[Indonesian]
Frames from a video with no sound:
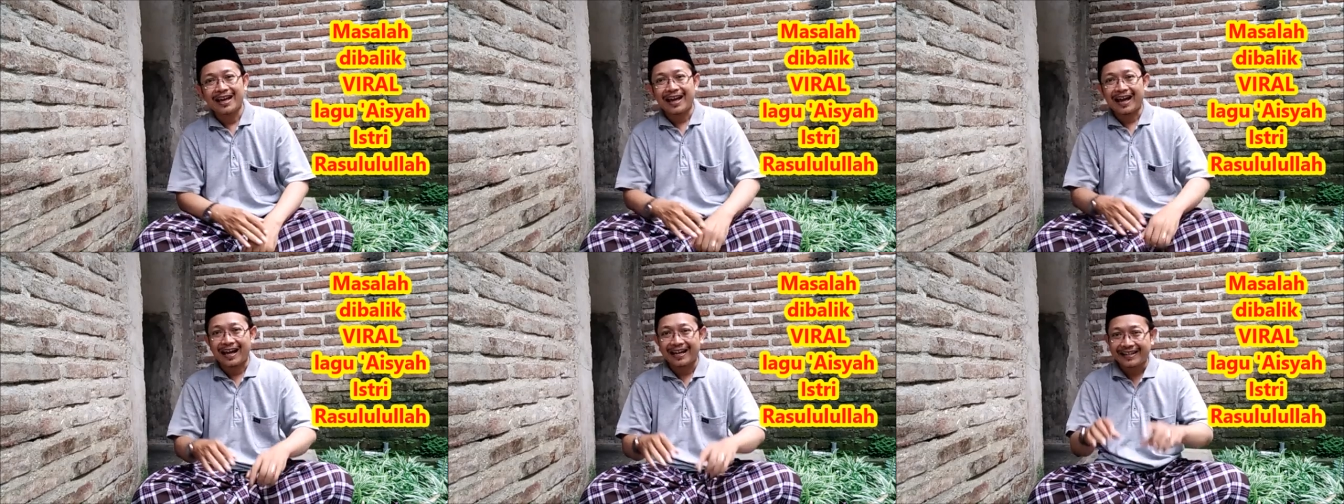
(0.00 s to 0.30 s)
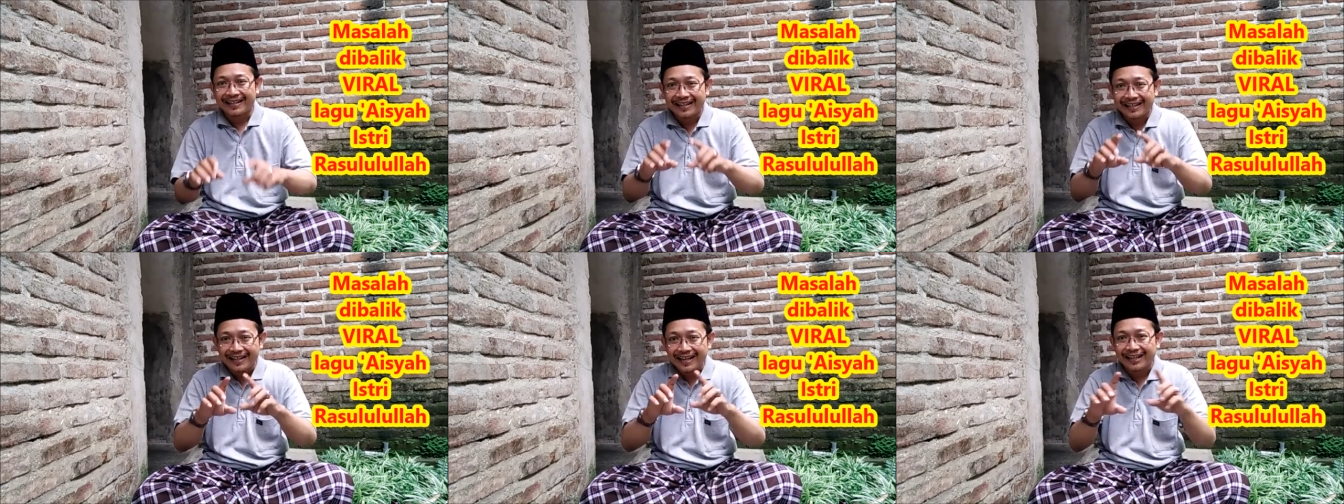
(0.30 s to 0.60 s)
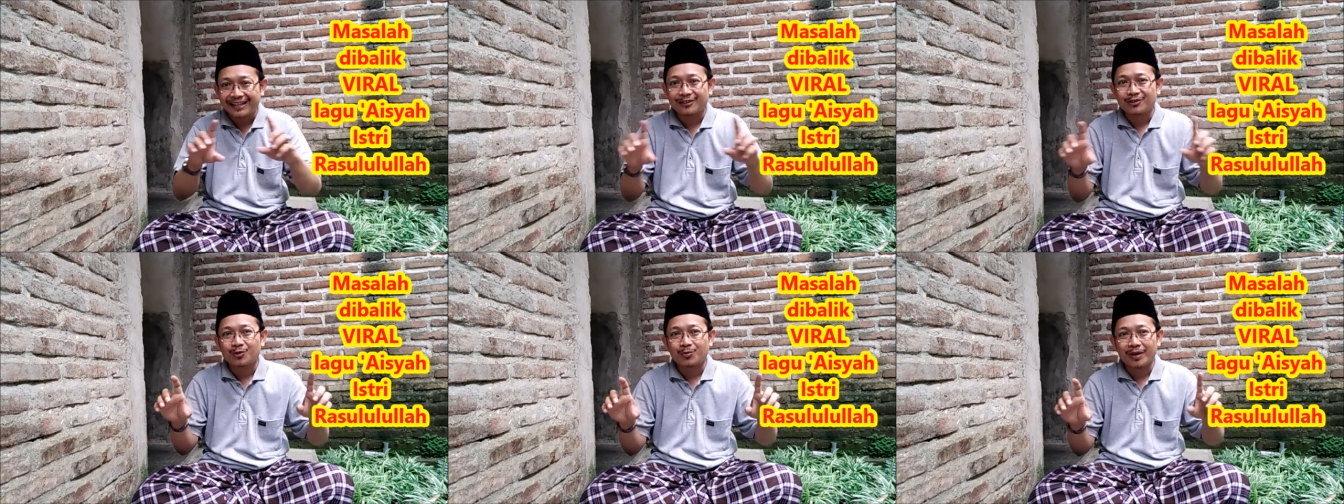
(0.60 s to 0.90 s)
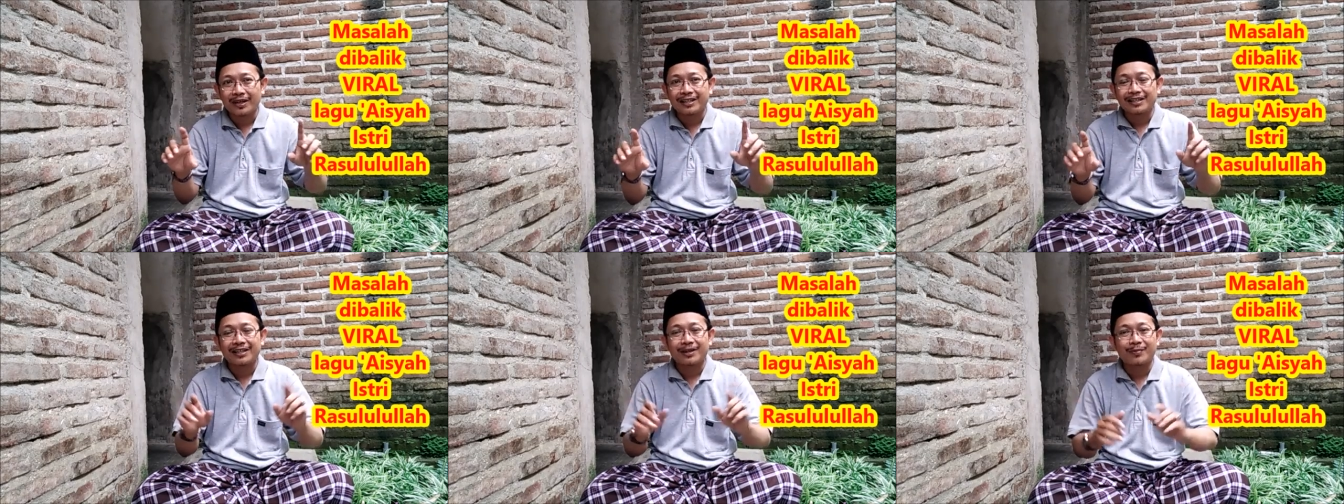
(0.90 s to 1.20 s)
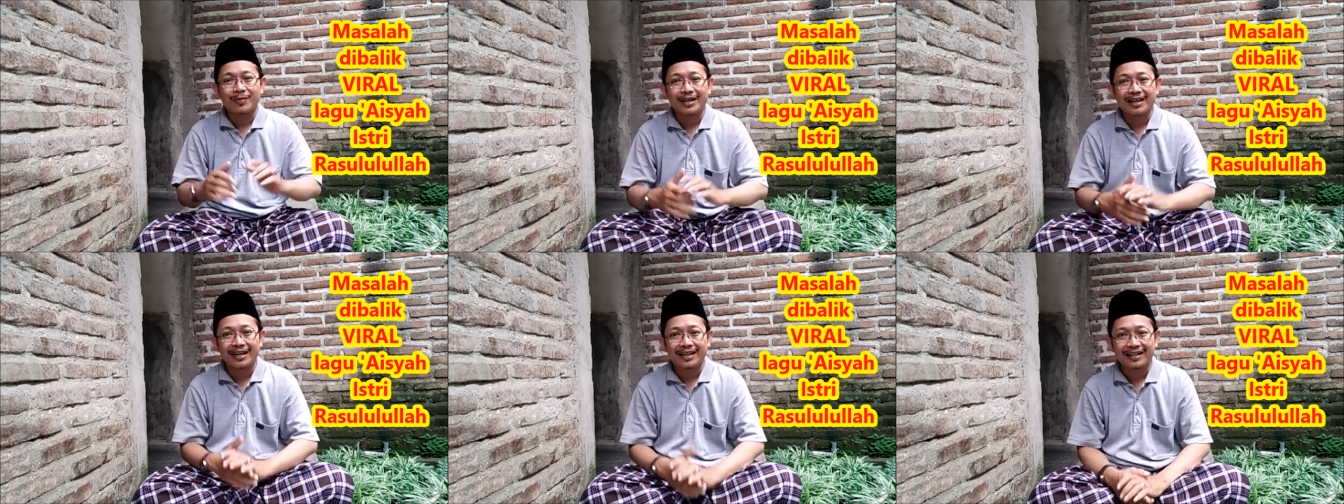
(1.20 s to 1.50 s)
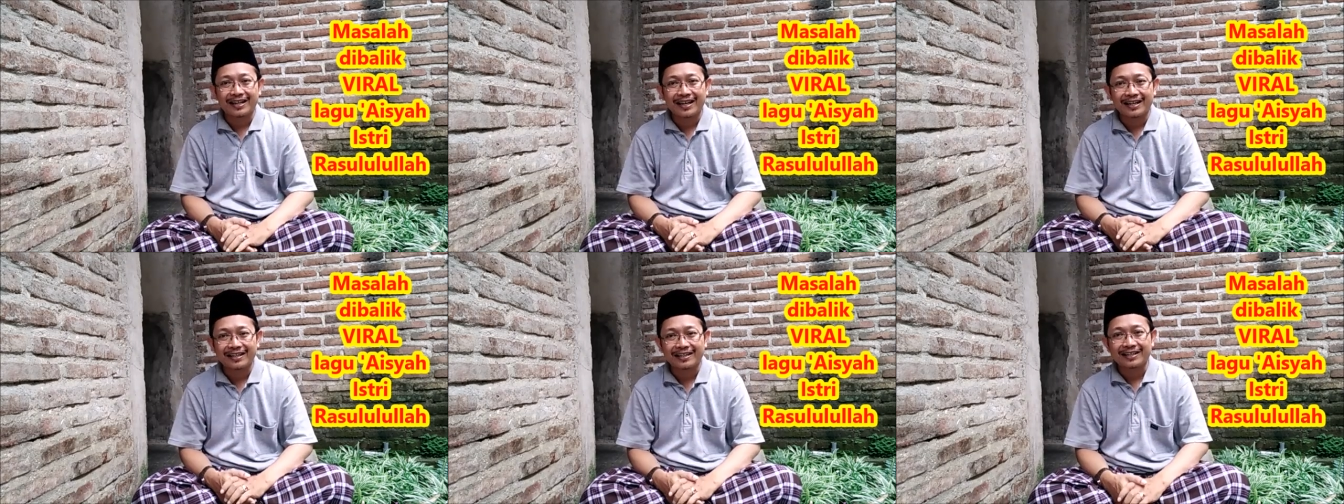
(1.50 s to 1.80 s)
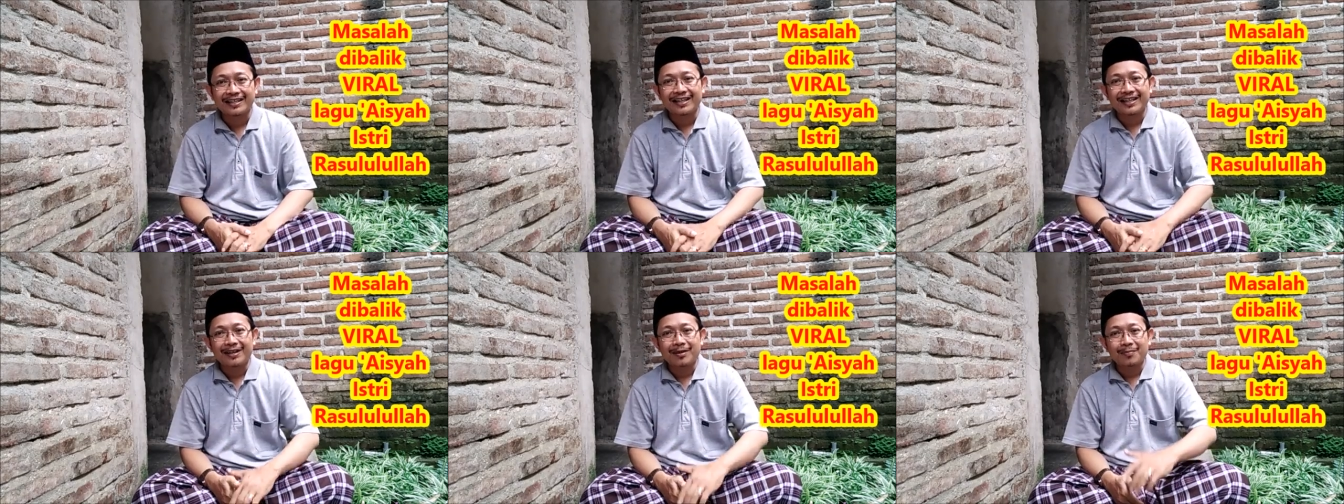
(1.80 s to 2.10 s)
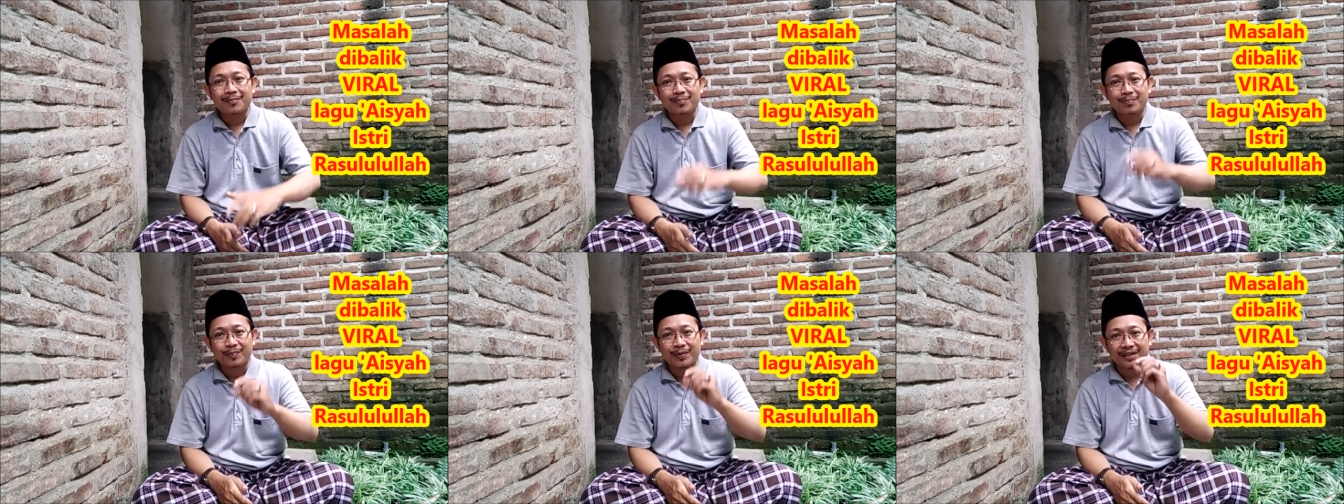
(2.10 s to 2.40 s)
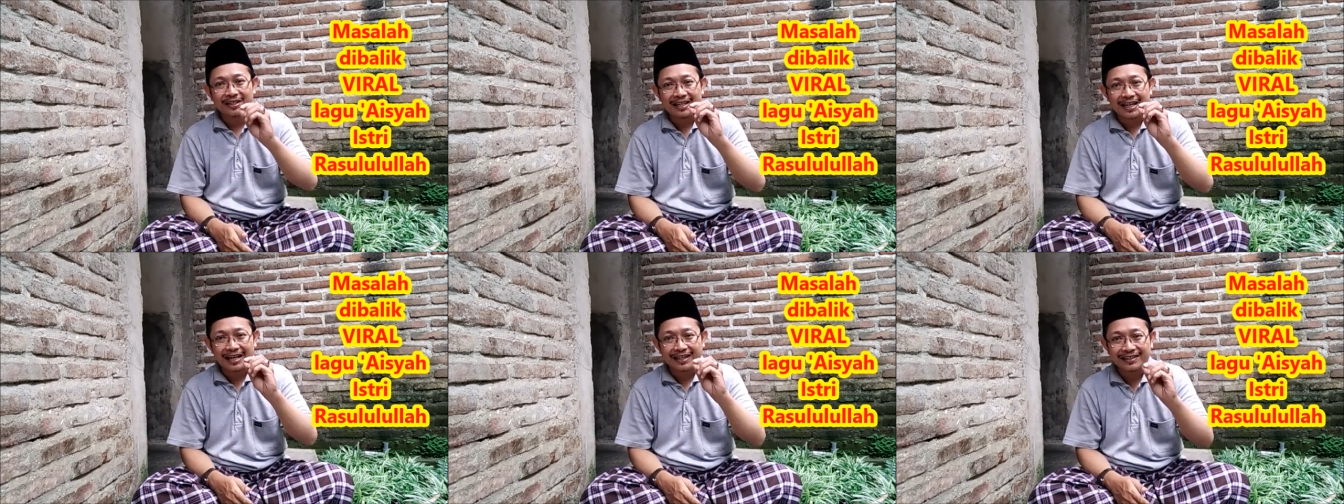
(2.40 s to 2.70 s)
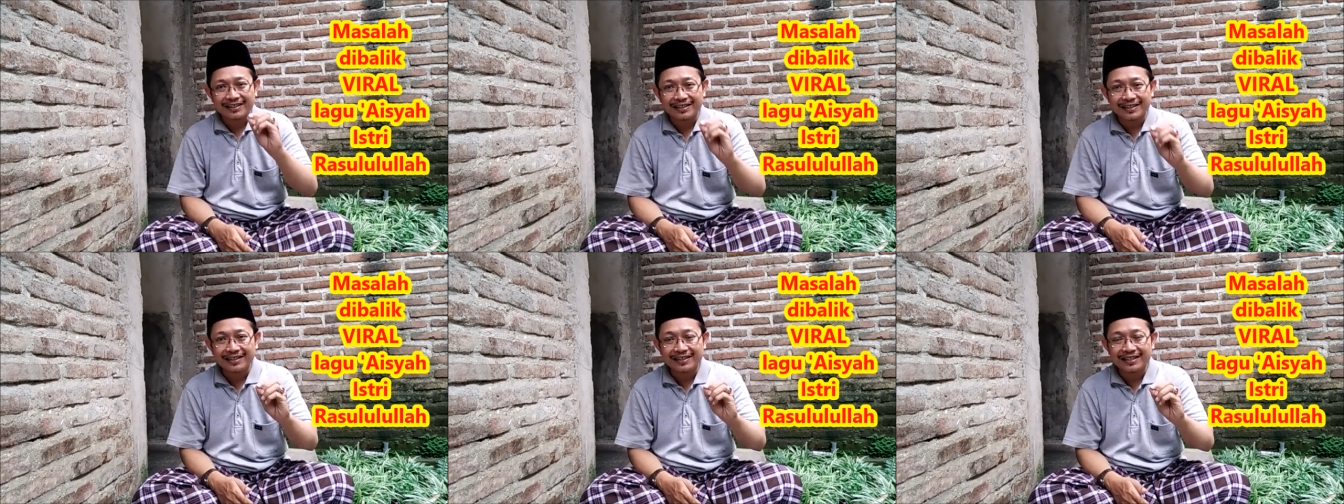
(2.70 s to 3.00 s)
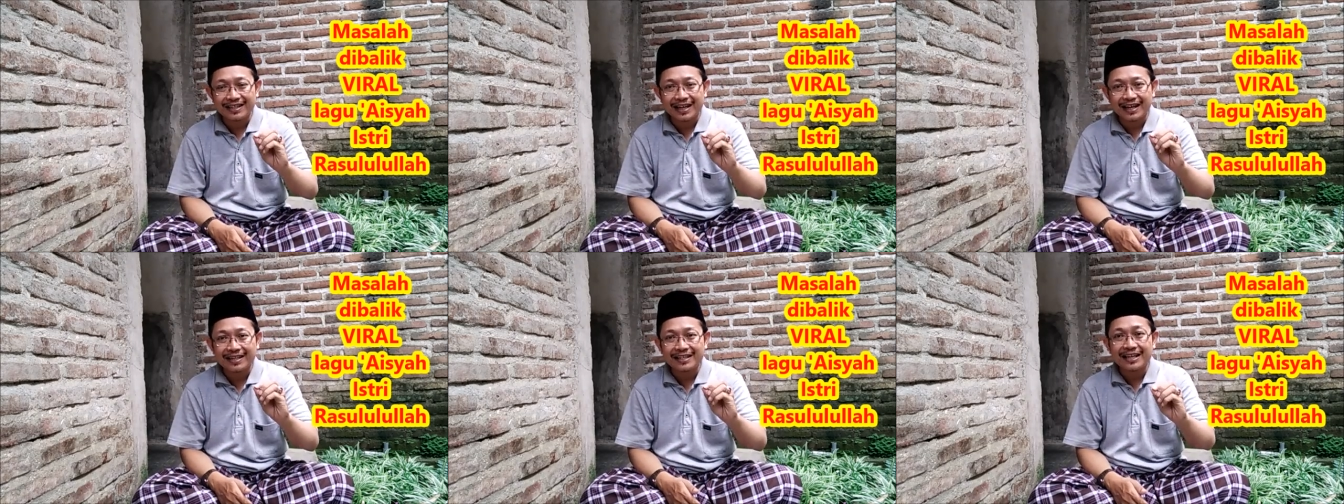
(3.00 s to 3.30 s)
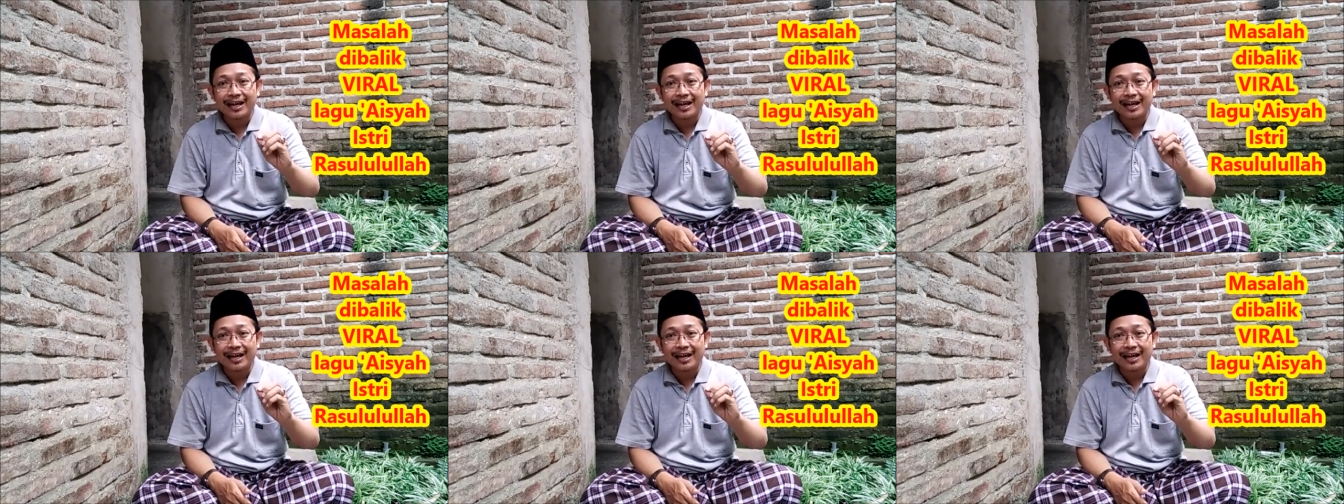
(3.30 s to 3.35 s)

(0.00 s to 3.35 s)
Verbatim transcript: Andekan coba kita bayangkan penyanyinya